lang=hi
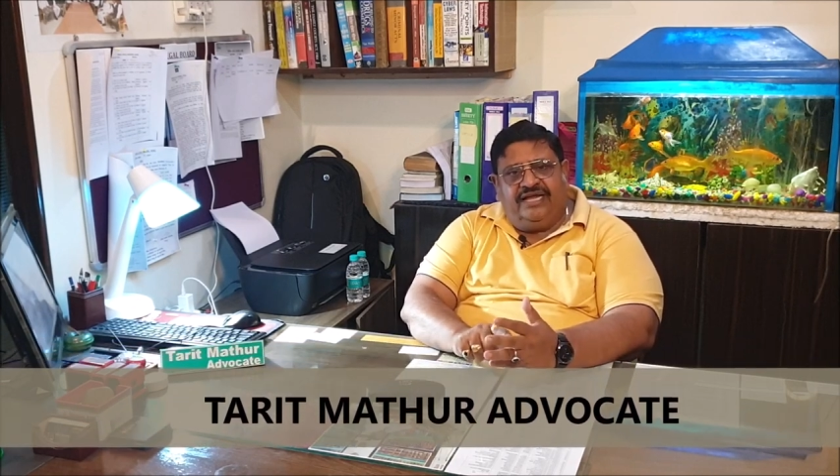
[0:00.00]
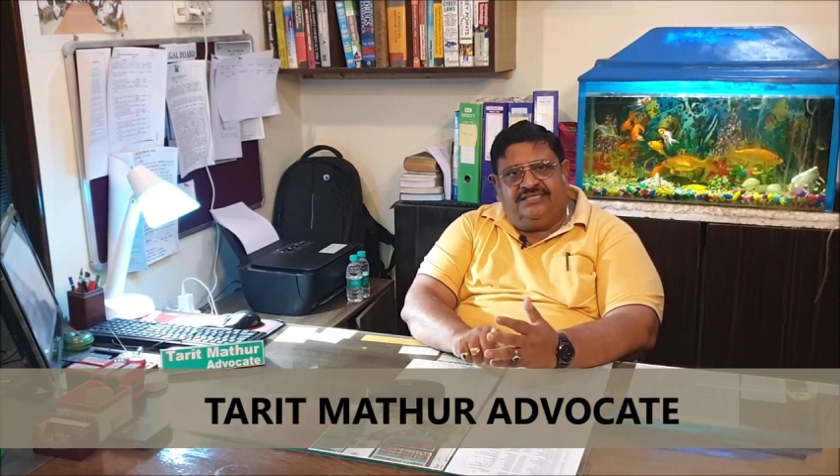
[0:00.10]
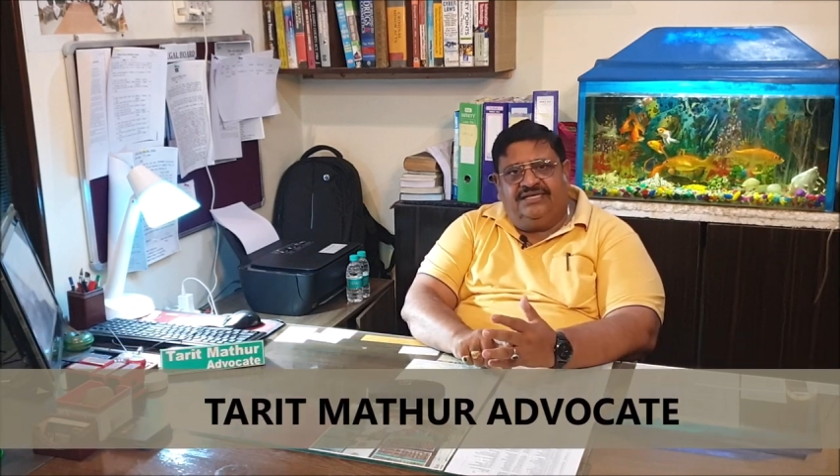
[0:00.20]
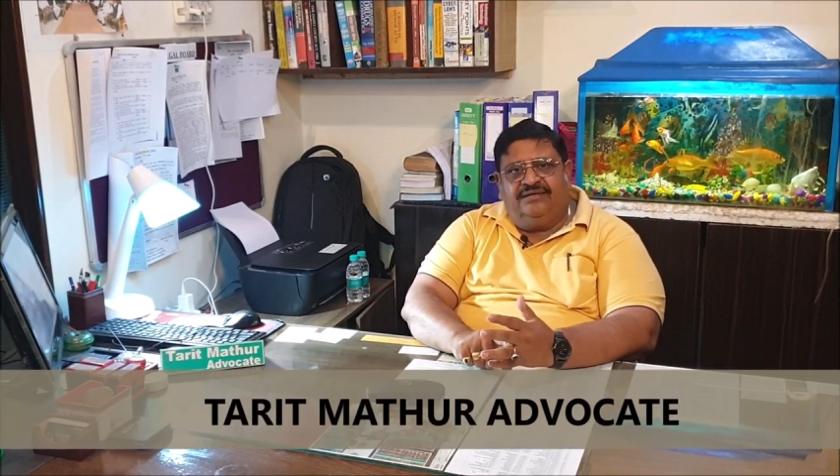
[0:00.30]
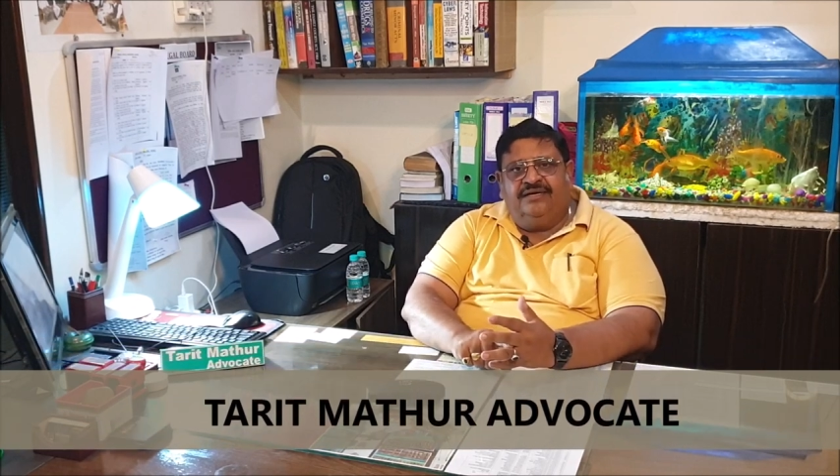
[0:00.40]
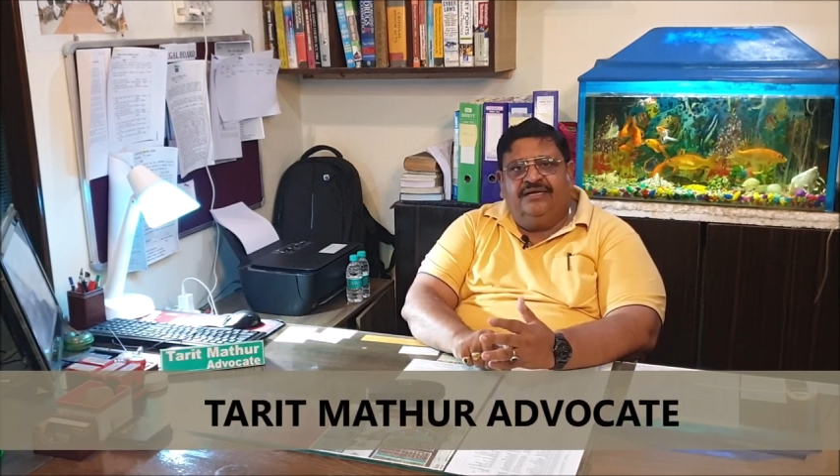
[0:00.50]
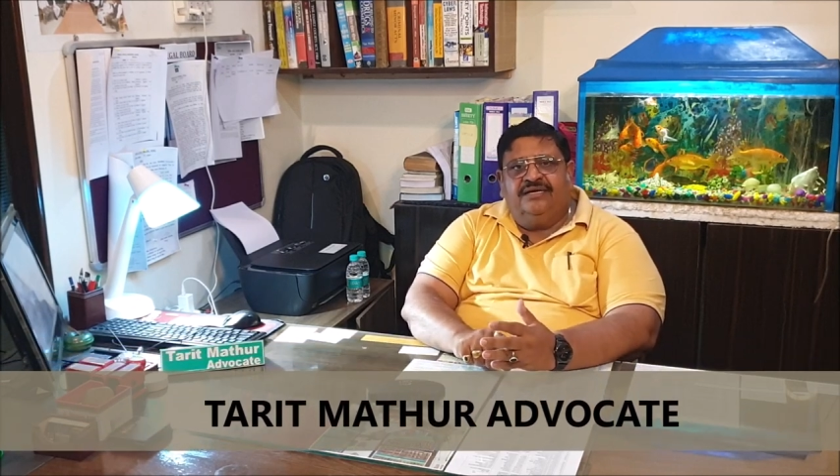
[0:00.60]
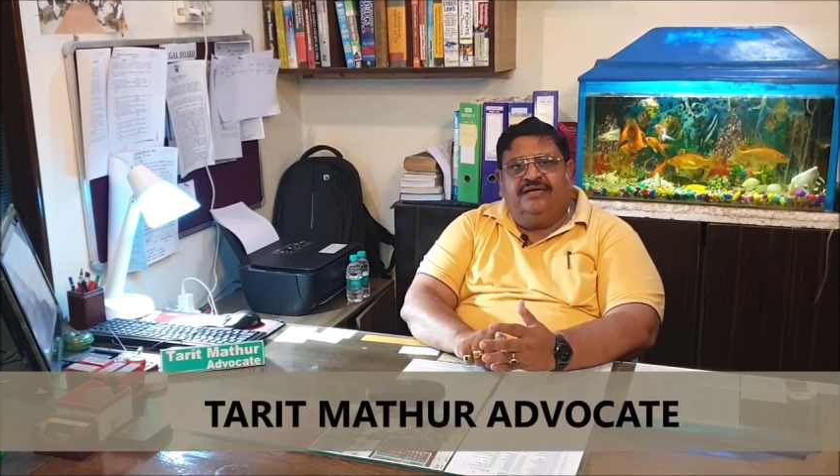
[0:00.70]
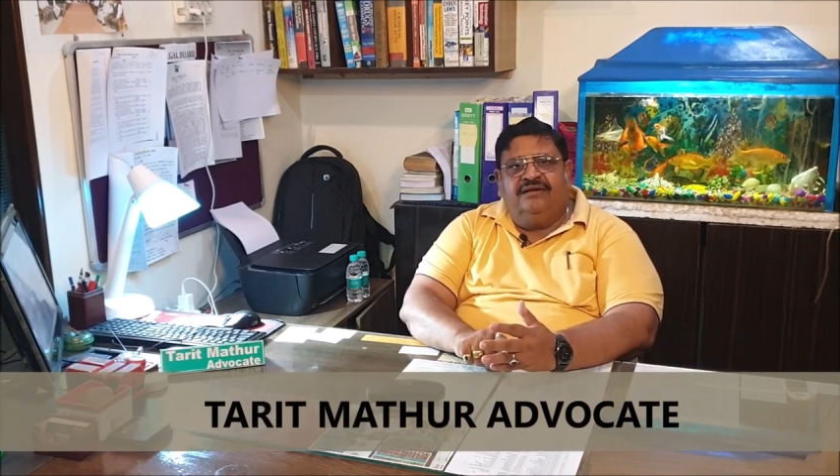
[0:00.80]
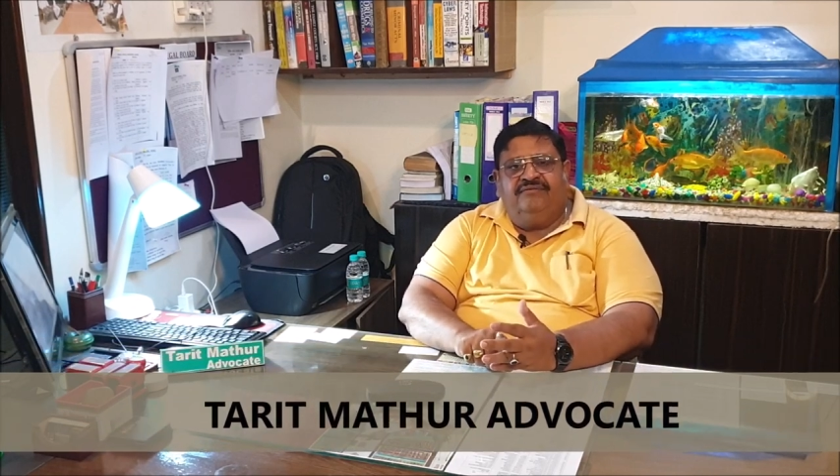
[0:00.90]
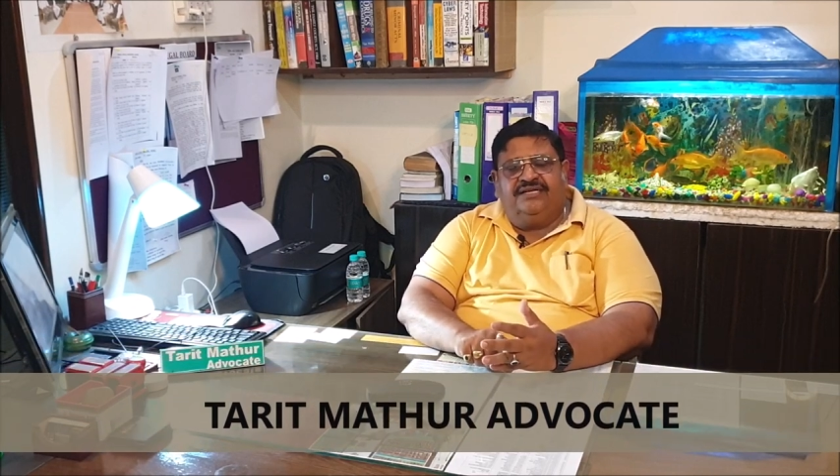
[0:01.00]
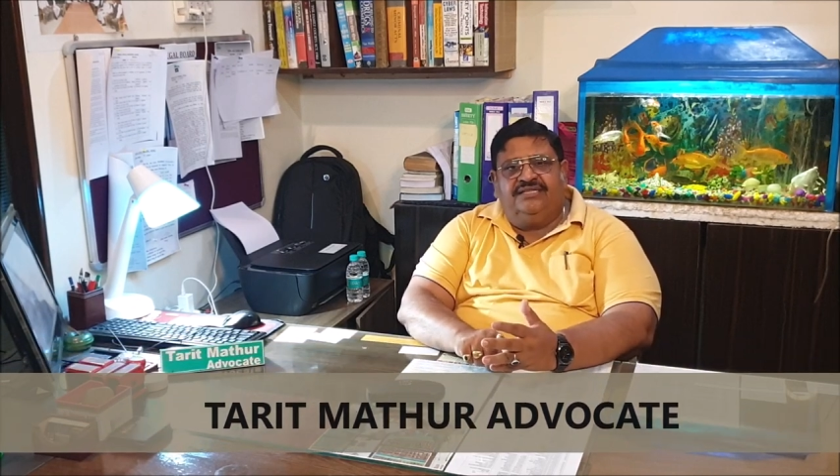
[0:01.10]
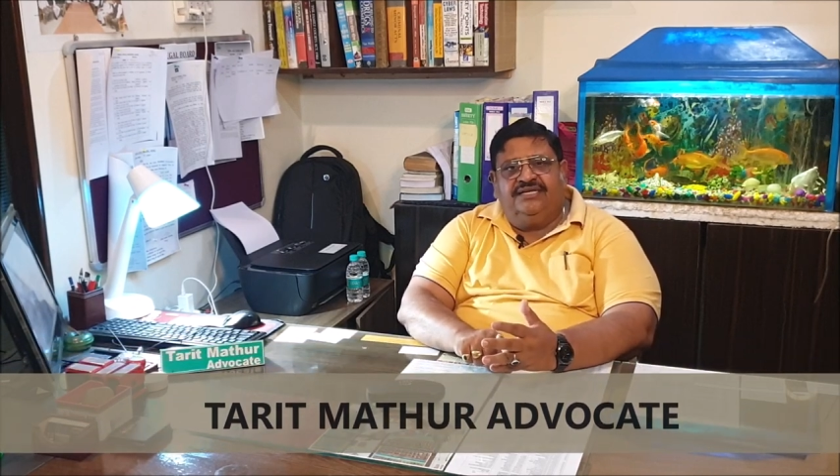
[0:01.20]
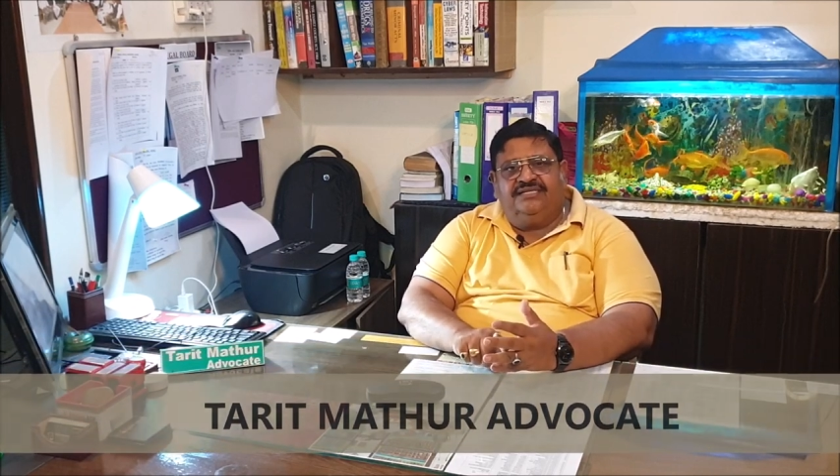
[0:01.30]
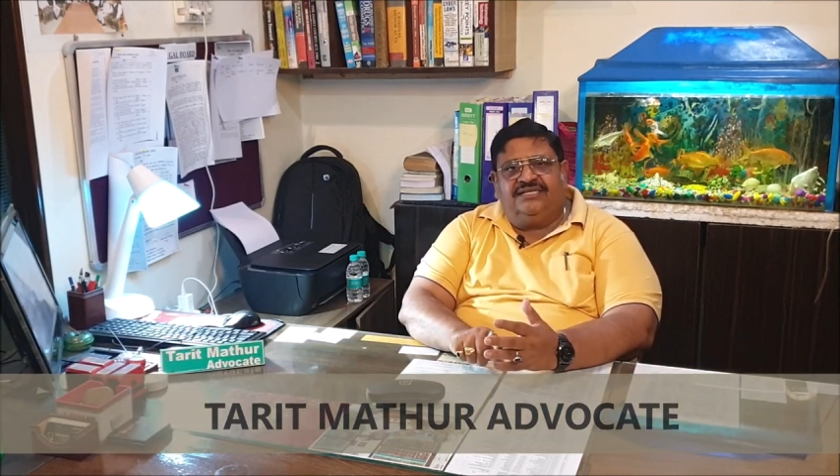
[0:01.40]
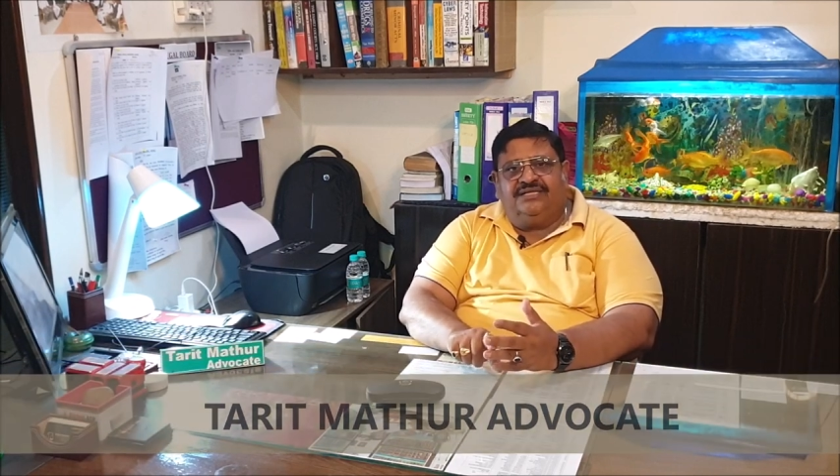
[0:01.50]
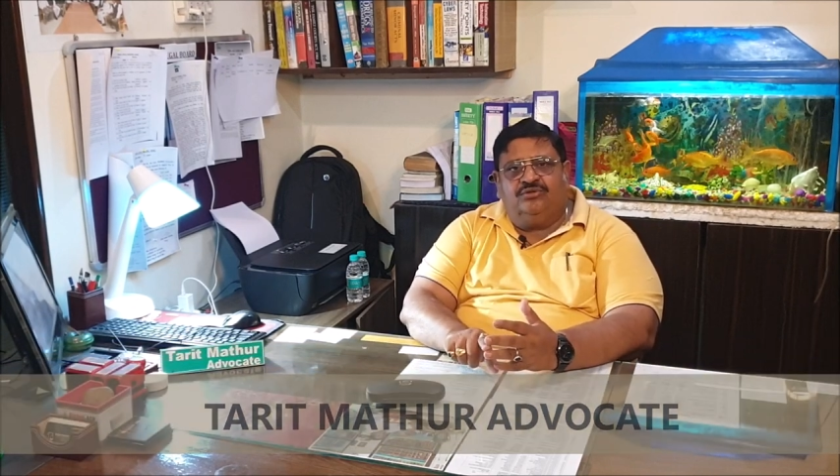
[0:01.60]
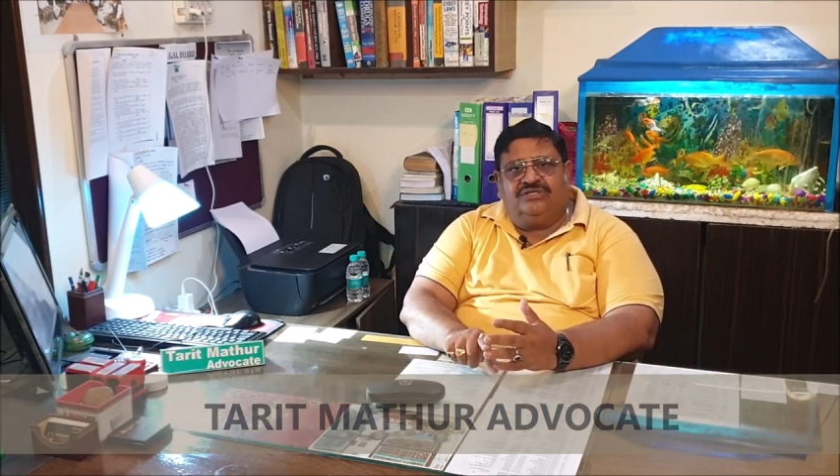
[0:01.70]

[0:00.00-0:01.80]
ऐसे व्यक्ति के साथ